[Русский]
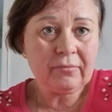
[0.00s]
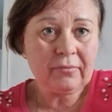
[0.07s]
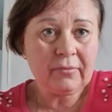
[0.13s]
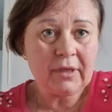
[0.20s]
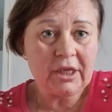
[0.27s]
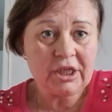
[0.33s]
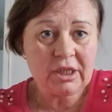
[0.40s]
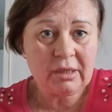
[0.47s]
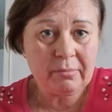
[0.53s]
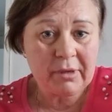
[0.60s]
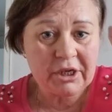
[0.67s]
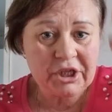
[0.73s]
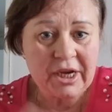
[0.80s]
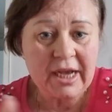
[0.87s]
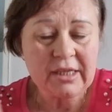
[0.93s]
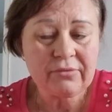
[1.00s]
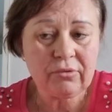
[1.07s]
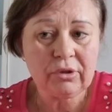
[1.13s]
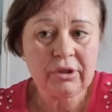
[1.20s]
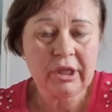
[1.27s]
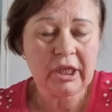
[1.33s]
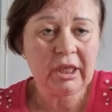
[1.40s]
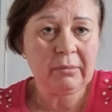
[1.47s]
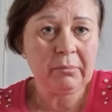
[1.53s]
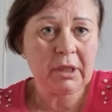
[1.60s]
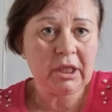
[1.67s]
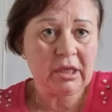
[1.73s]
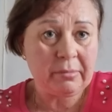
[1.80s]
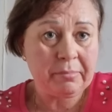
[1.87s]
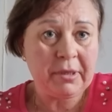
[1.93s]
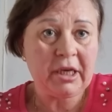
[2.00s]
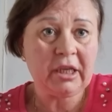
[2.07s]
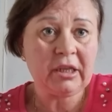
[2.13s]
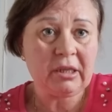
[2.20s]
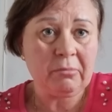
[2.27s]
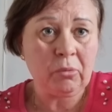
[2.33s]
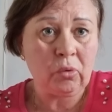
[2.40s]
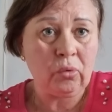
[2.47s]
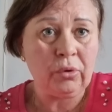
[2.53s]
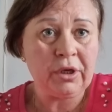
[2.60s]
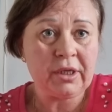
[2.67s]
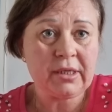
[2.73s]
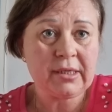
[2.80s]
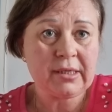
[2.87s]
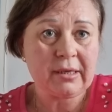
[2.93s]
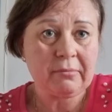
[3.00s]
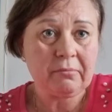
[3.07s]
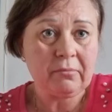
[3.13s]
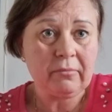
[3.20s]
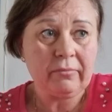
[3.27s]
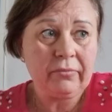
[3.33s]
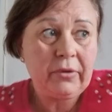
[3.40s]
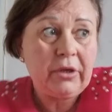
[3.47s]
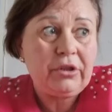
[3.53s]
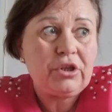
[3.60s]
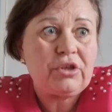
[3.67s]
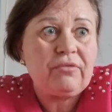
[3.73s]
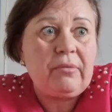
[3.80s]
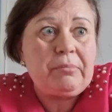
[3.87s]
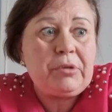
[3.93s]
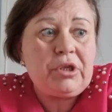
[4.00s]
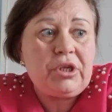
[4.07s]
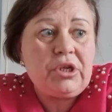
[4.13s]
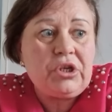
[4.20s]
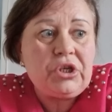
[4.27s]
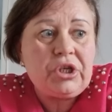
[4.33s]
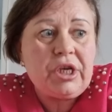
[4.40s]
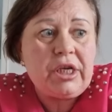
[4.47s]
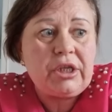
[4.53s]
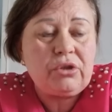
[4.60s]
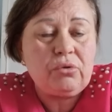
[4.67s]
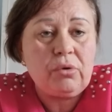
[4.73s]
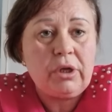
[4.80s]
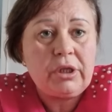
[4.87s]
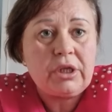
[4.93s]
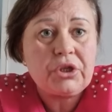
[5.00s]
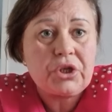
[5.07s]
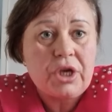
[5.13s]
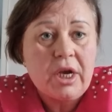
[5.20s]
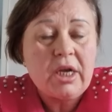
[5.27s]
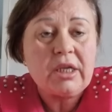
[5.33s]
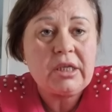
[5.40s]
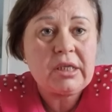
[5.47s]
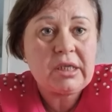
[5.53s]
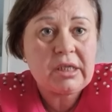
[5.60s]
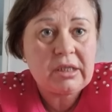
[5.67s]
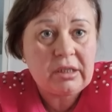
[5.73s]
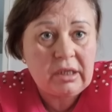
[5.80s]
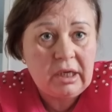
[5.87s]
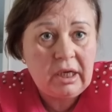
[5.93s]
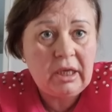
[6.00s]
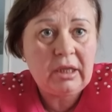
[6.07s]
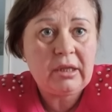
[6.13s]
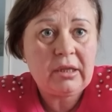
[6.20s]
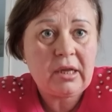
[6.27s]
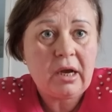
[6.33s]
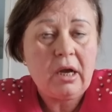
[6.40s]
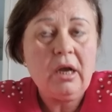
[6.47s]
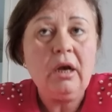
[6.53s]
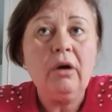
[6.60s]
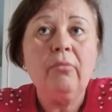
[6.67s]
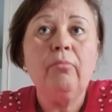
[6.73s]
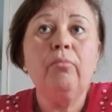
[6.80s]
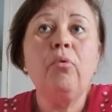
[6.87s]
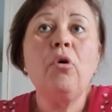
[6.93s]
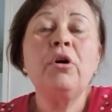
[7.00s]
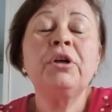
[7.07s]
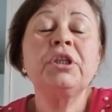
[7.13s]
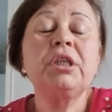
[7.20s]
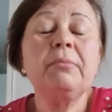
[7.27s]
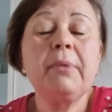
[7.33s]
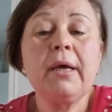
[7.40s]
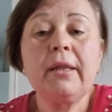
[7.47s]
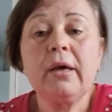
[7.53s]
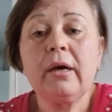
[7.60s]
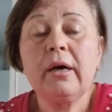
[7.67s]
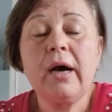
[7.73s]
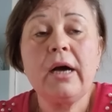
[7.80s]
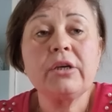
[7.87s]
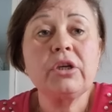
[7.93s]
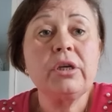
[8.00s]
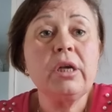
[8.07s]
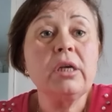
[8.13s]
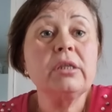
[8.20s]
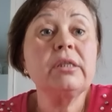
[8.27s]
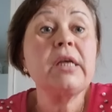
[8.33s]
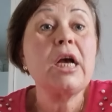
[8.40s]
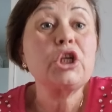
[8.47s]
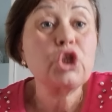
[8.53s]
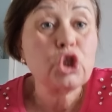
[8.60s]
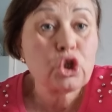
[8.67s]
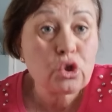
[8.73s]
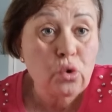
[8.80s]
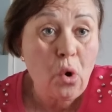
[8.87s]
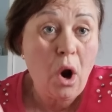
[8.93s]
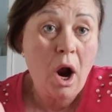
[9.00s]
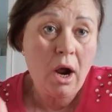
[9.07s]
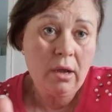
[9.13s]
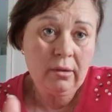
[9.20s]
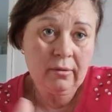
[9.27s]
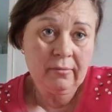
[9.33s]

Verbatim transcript: Я сейчас обращаюсь вот к таким гидроперитным курицам. Это ж вообще жесть, ну это же стыдно. Бог тебя накажет За что?